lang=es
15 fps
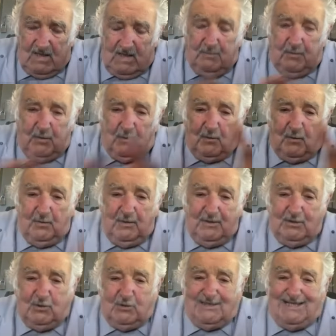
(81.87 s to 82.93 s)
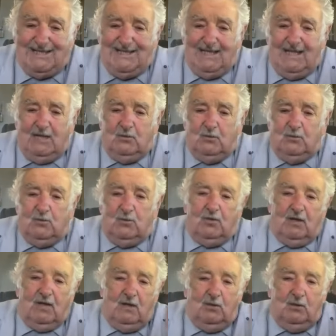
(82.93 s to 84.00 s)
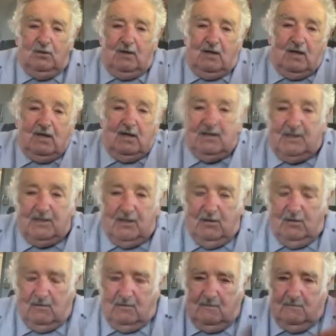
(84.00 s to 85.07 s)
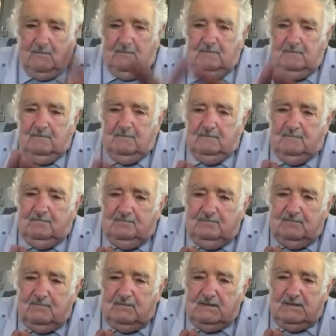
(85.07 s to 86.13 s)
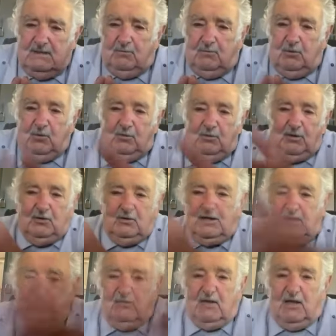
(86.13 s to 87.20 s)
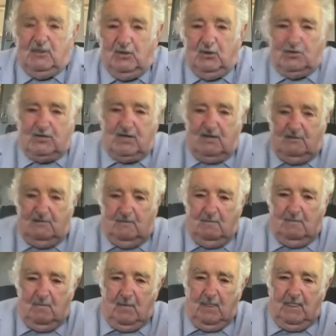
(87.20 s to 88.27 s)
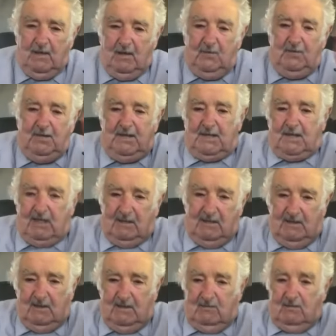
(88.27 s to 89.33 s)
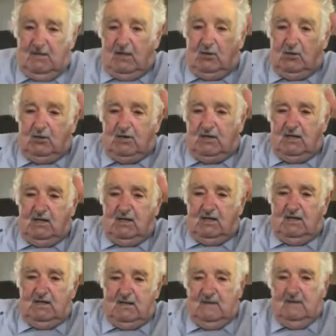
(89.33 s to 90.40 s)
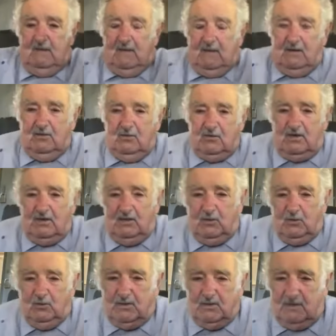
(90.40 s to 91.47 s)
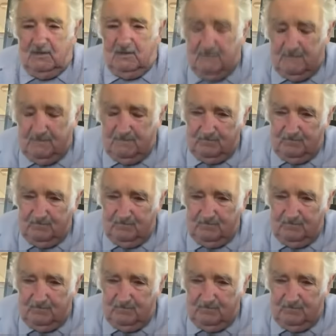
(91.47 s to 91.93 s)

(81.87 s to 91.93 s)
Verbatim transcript: que por momentos tiene algunos rasgos de religión, por lo menos tiene una diosa evita una cosa que, no se discute.